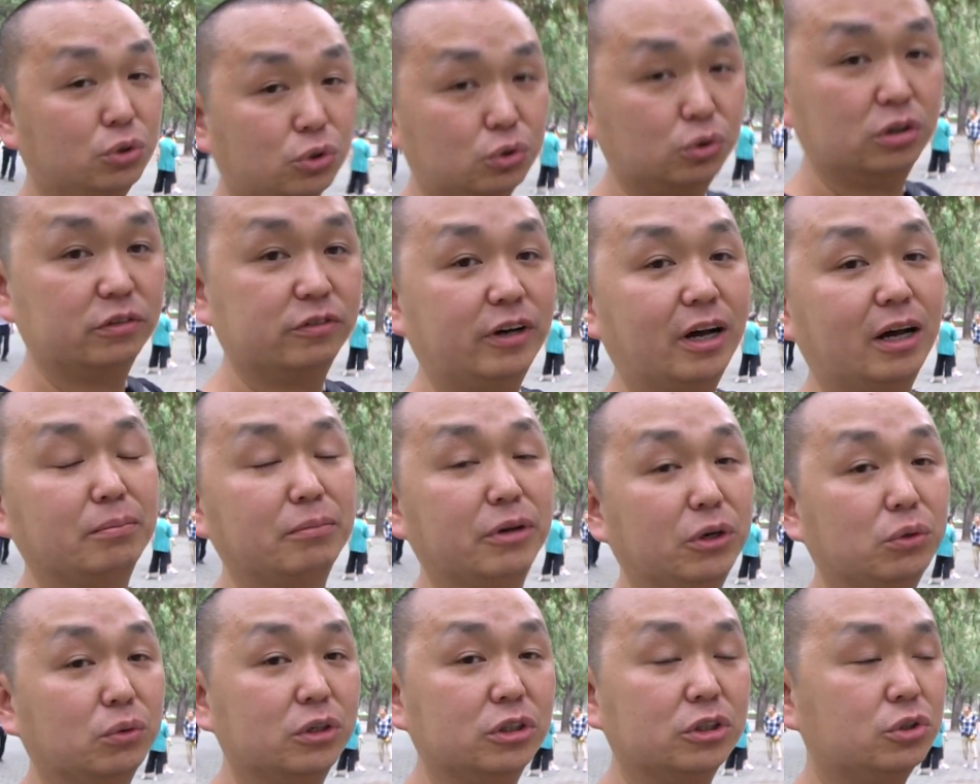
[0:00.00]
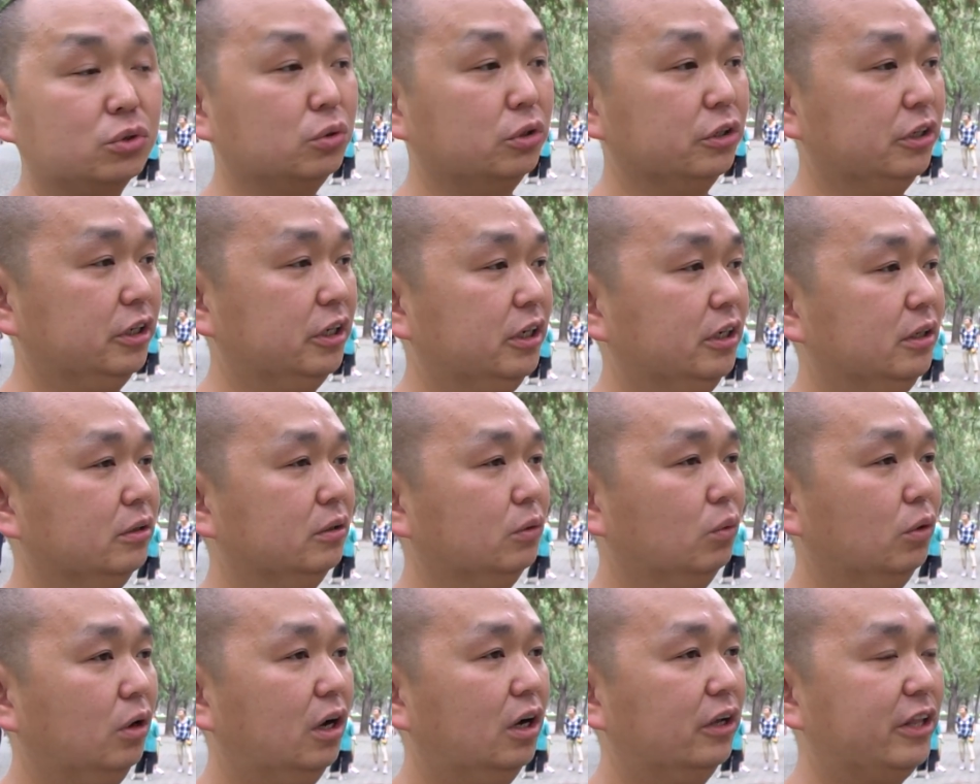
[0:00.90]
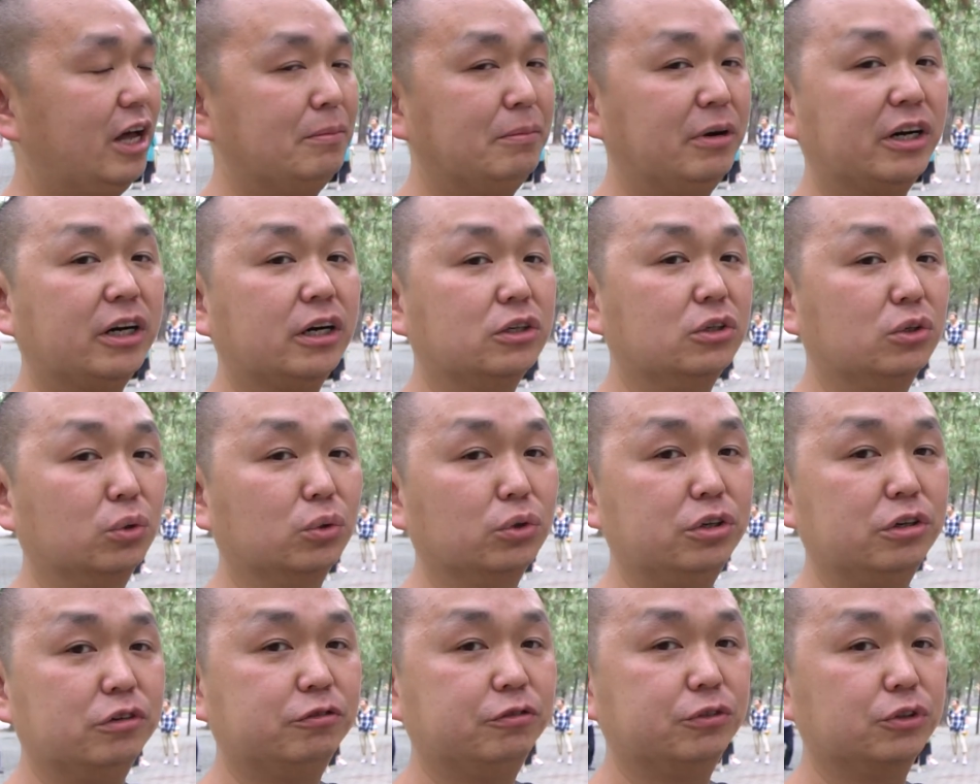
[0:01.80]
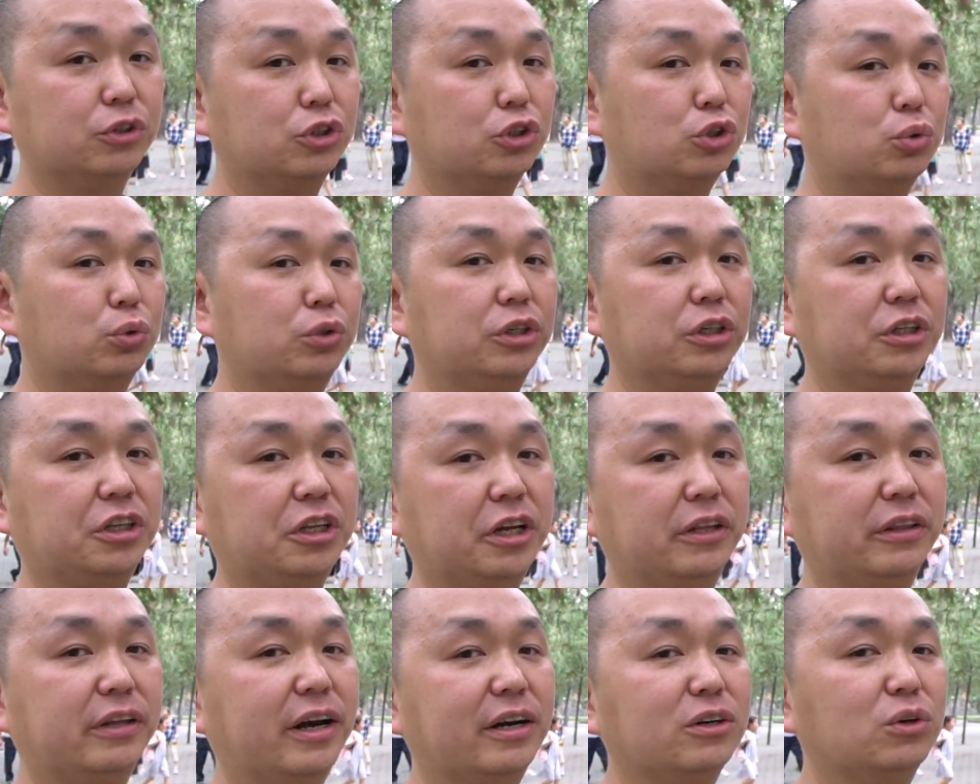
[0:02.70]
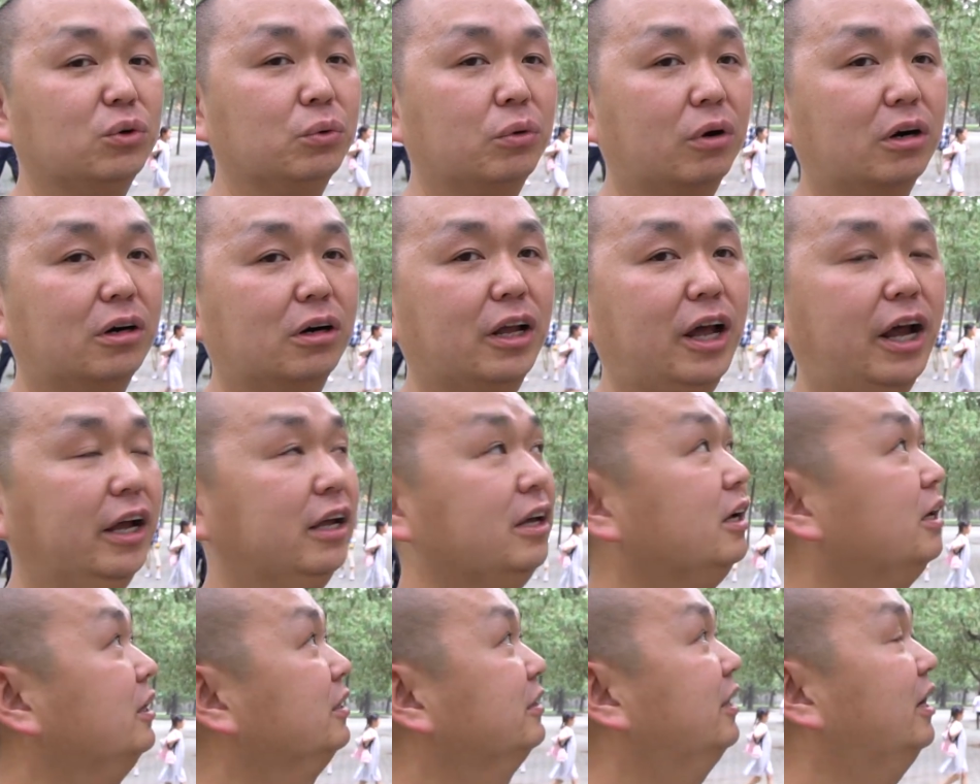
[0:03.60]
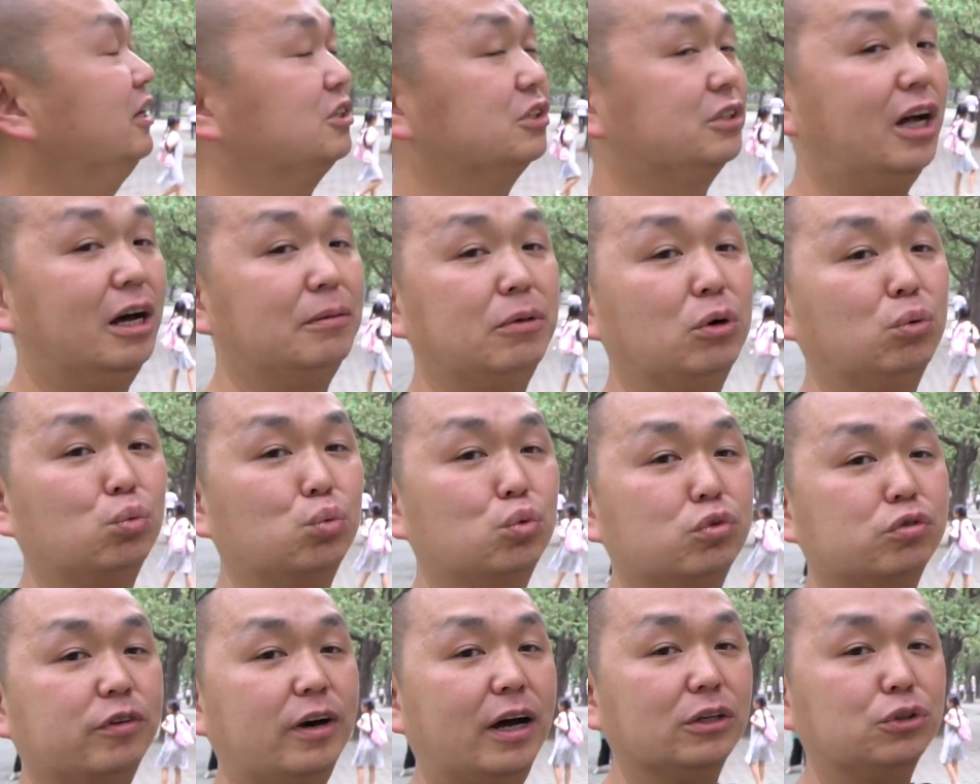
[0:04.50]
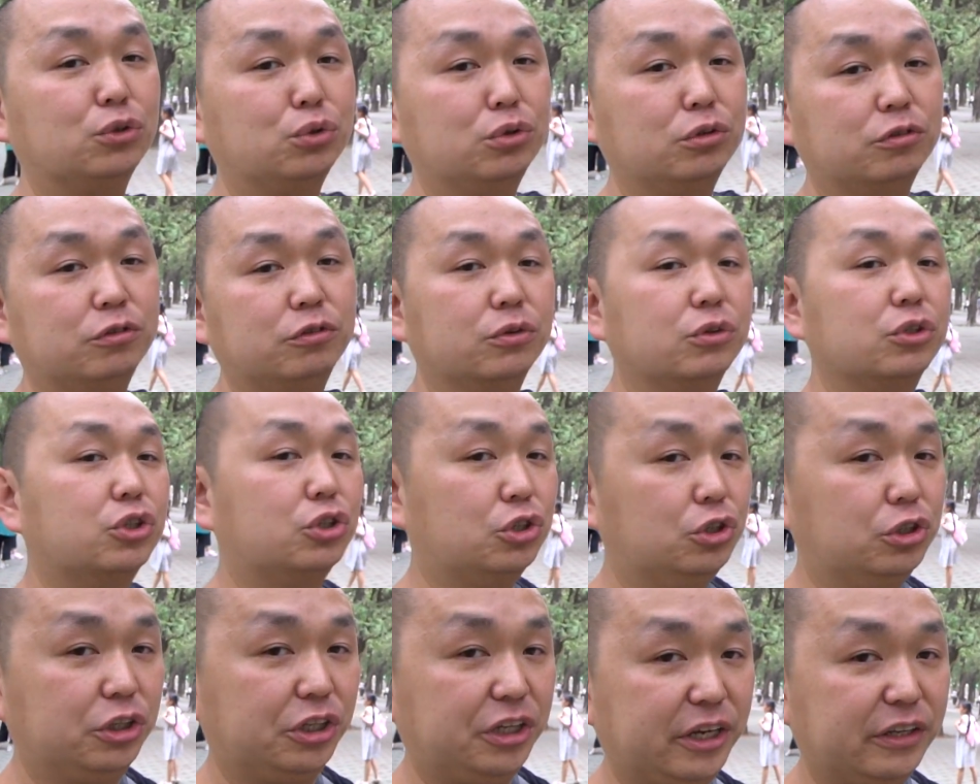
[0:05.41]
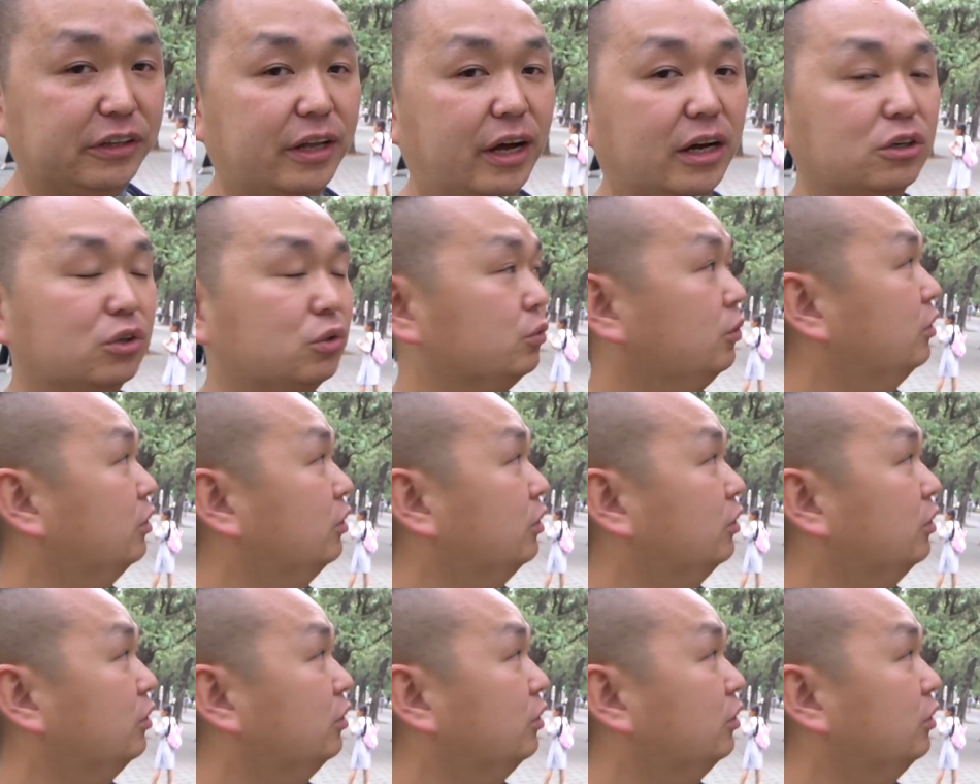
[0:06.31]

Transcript: 说法，美国人说呢，他们很容易复制出一个天坛公园来，但是他们无法去复制天坛公